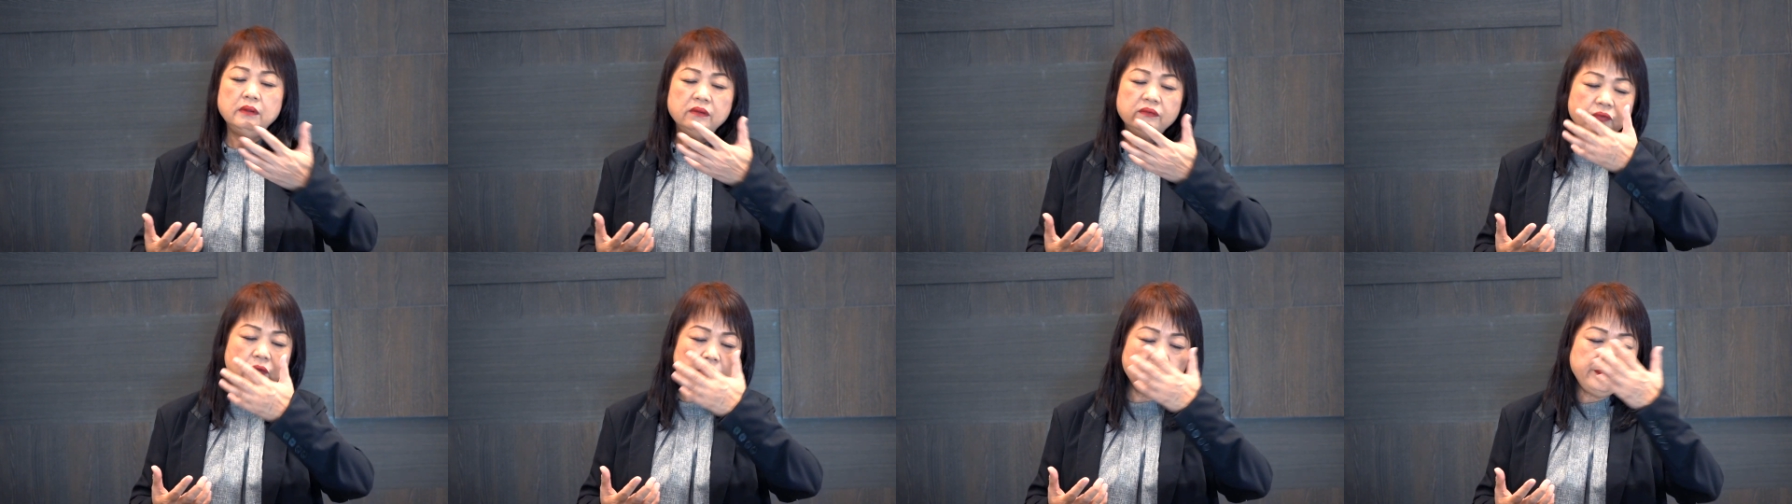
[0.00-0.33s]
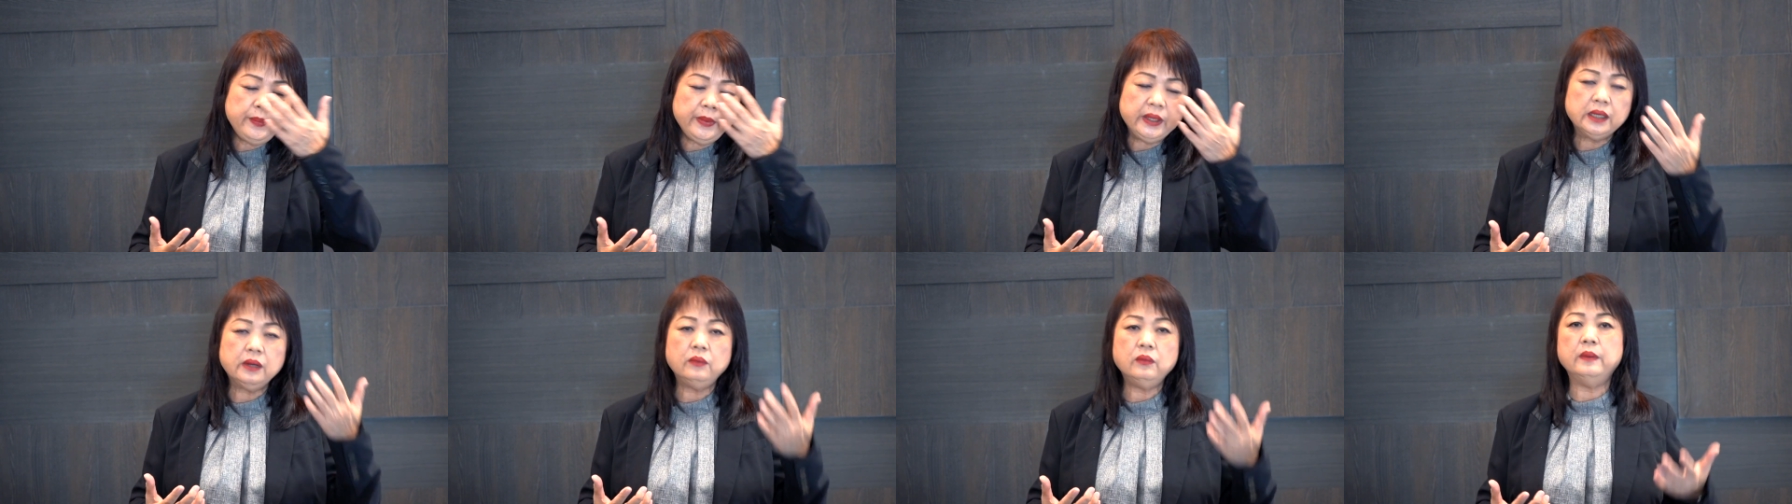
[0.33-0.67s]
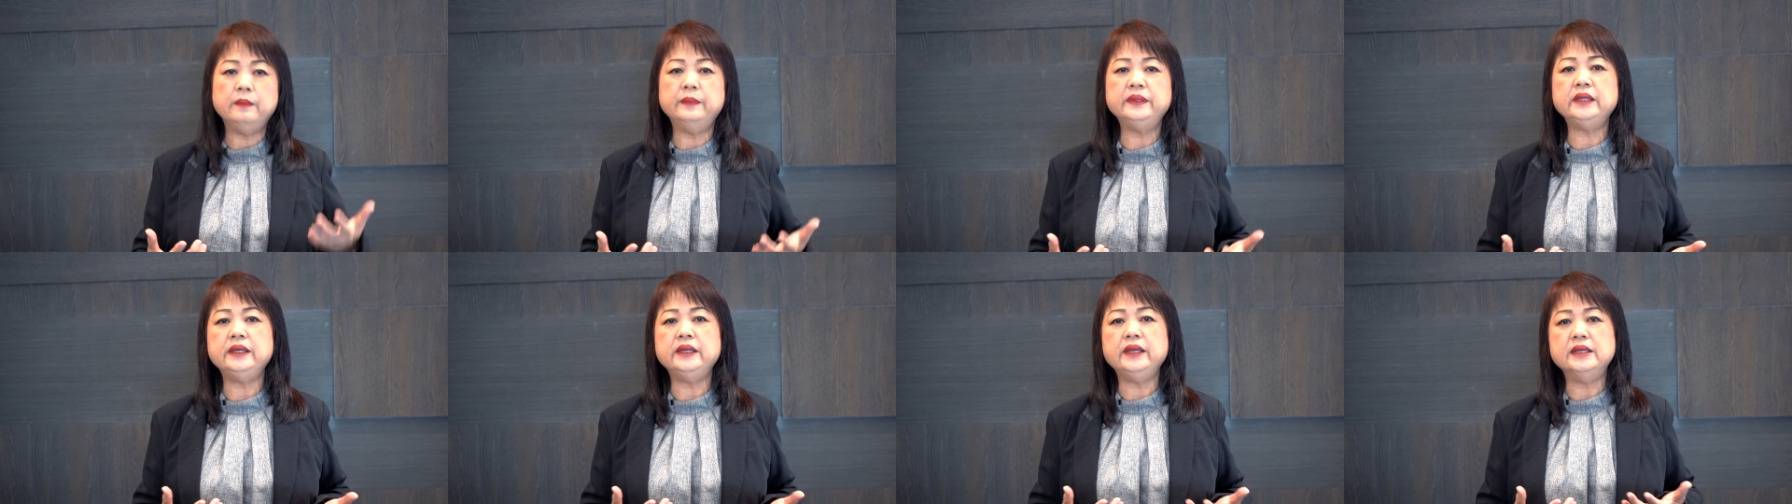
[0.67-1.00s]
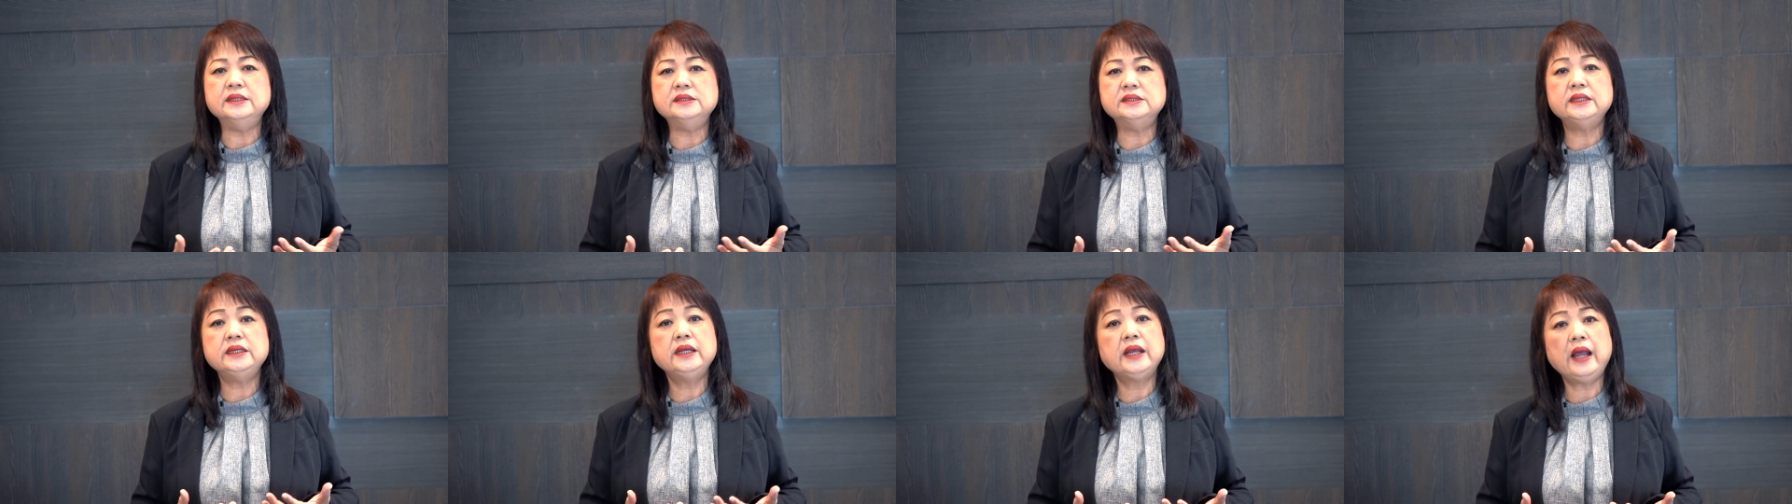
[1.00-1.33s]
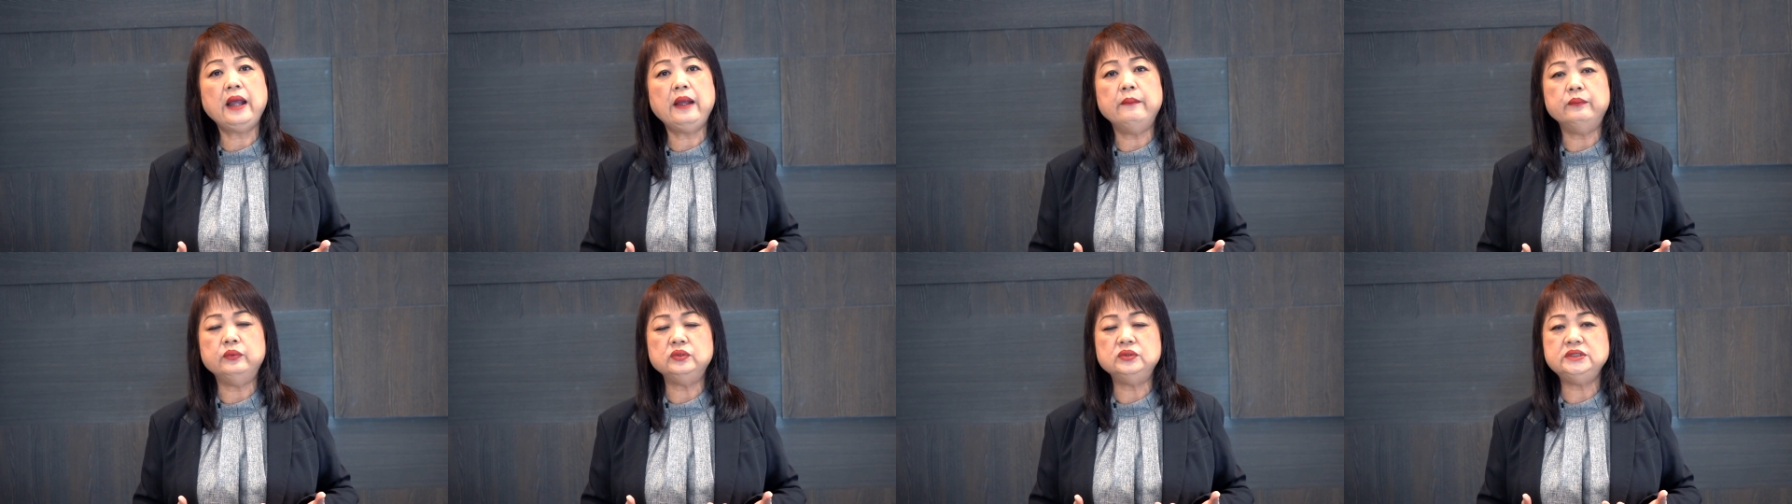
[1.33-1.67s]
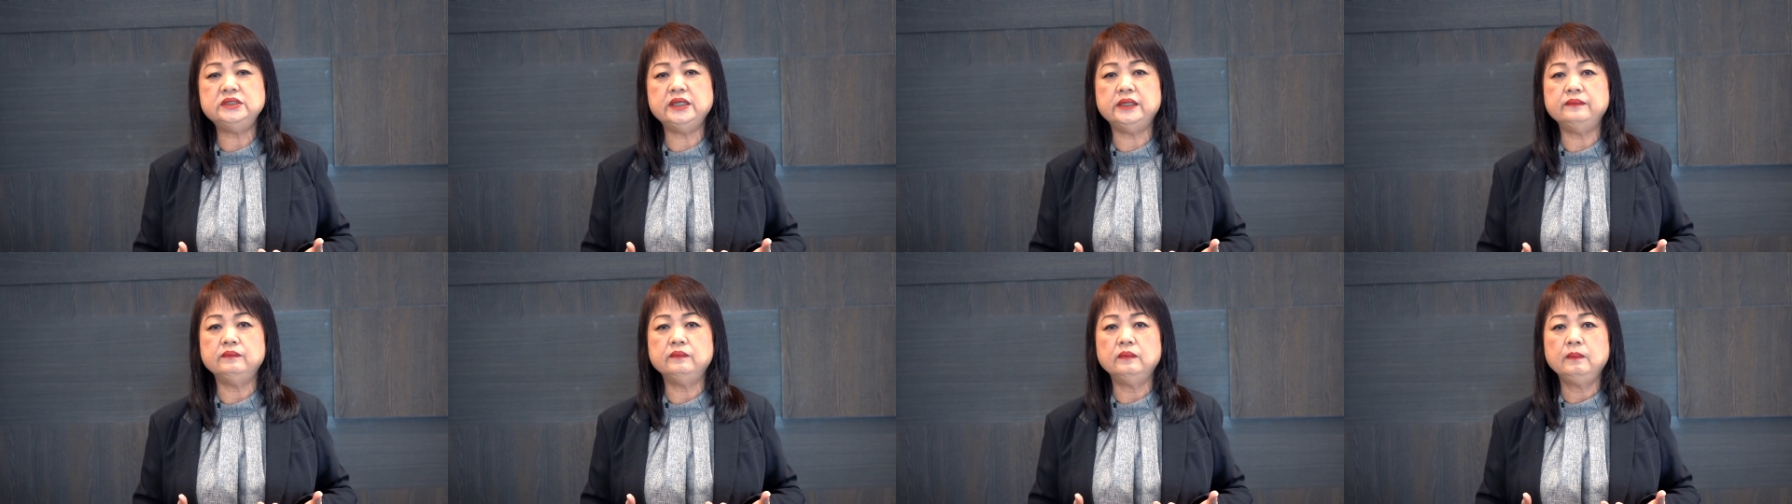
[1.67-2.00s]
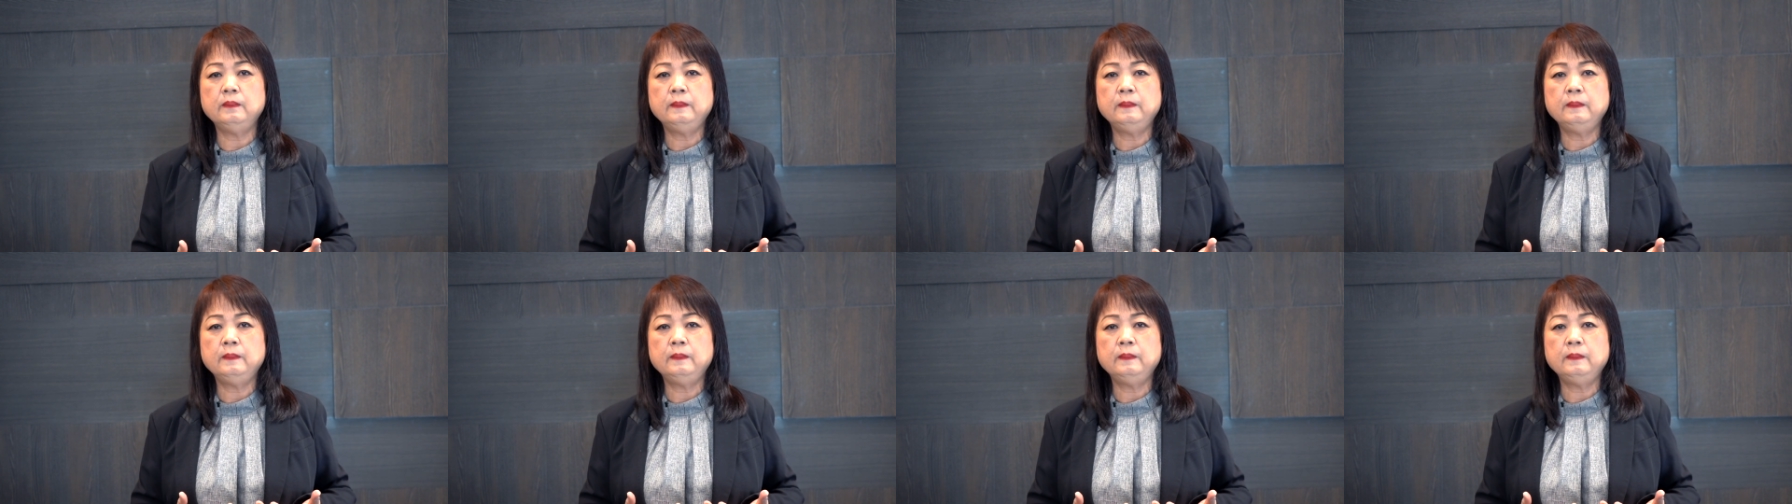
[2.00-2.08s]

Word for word: 封闭了我们的眼睛，看不见；